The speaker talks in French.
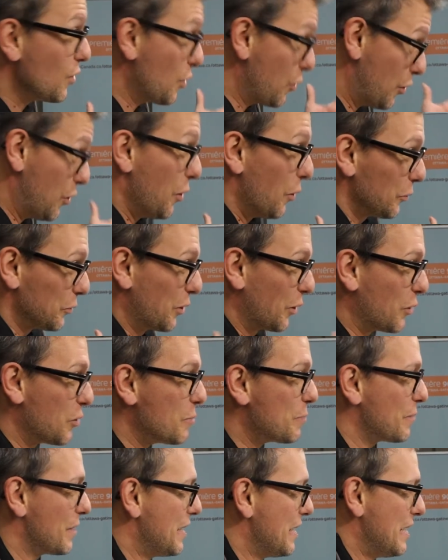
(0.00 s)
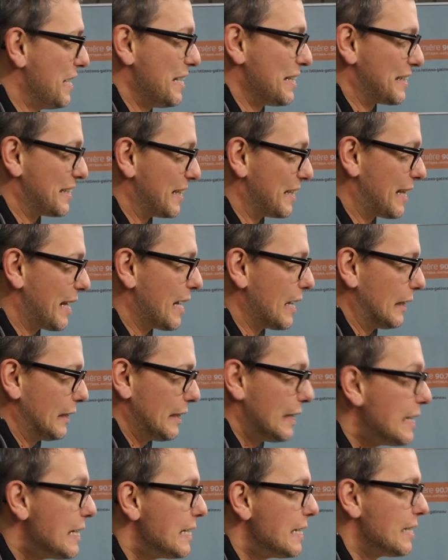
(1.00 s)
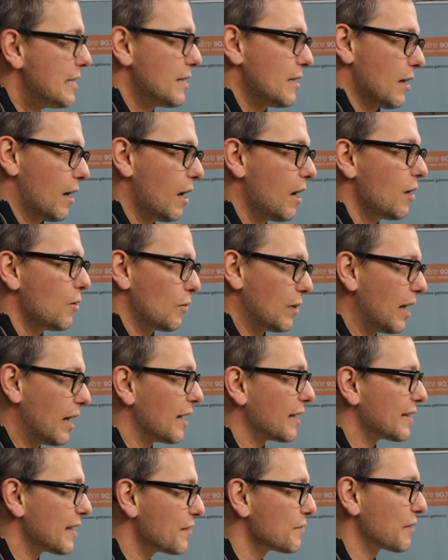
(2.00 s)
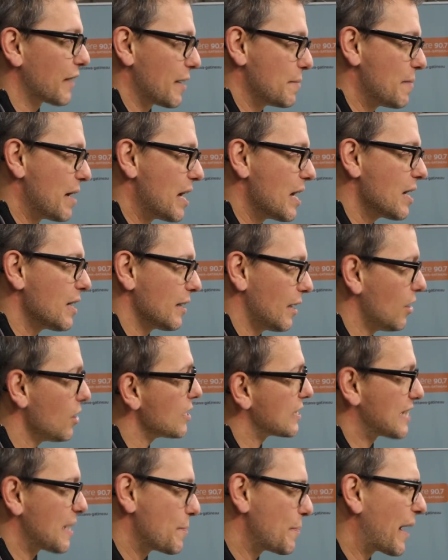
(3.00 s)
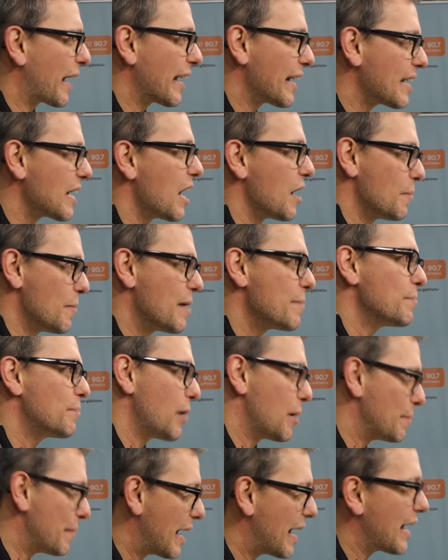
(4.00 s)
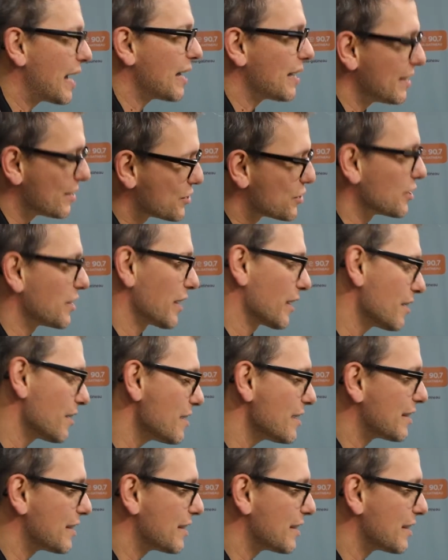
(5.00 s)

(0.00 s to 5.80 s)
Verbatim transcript: L'autre groupe, c'était I, ah, on l'entend vraiment, ah, ça paraît quand même pas mal, etc.